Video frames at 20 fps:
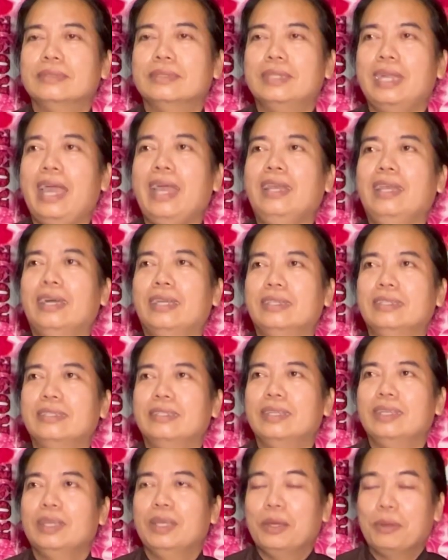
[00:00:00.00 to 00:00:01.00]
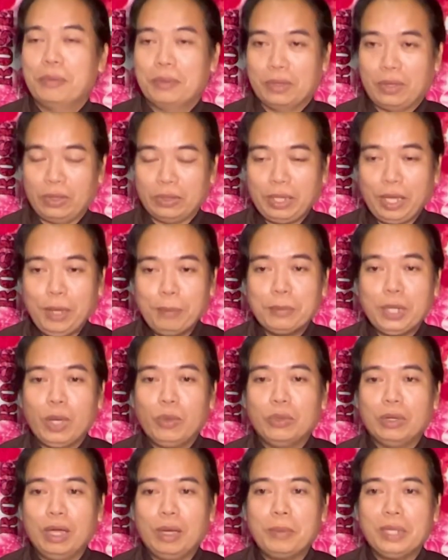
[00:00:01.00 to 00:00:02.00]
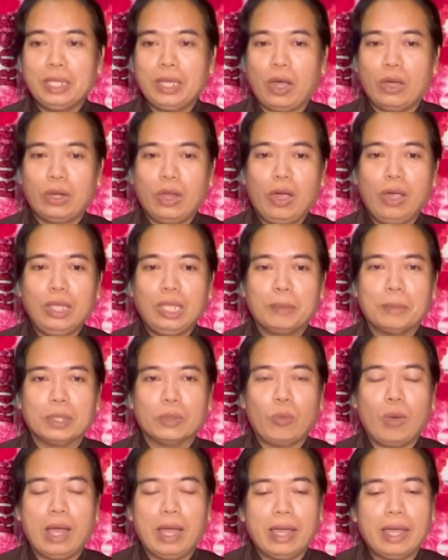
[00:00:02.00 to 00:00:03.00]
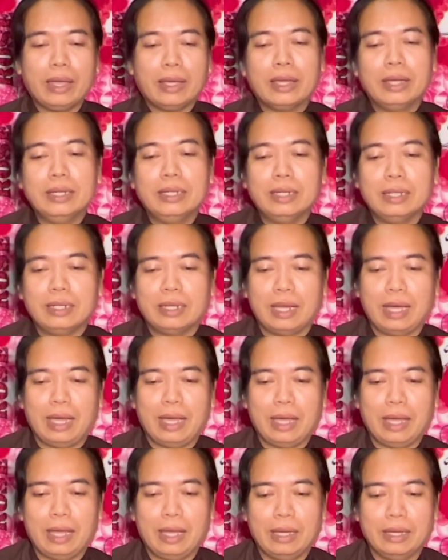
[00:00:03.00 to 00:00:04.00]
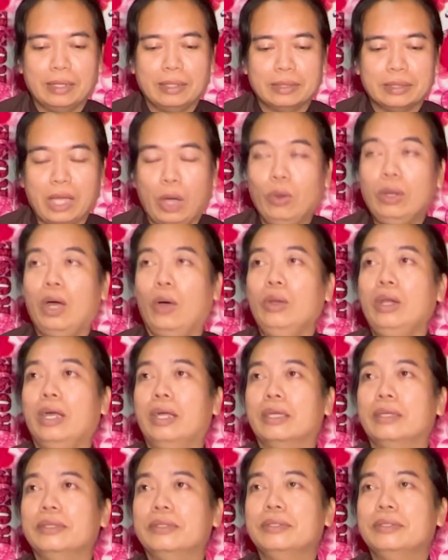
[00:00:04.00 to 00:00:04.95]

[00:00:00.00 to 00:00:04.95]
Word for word: ráng lên rồi thêm điều nữa bây giờ hồi đó giờ mình quá khứ là tội lỗi rồi